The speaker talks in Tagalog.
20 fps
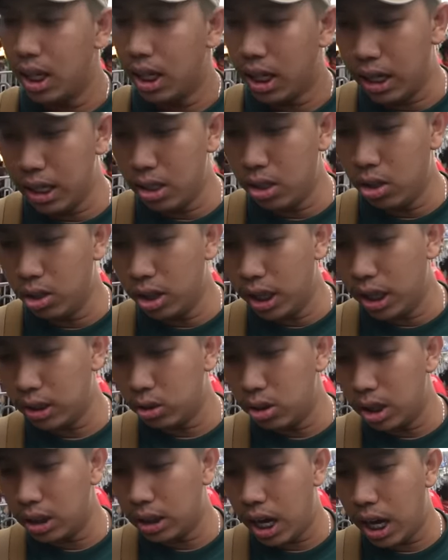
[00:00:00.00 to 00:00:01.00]
ngayon,
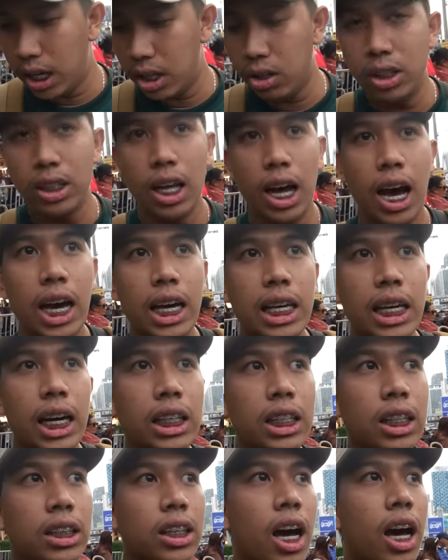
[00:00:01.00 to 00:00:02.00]
eto na tayo, inaaya
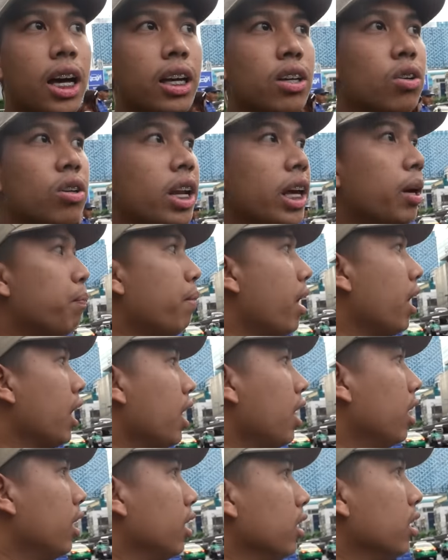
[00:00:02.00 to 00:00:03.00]
niya tayo. Like parang,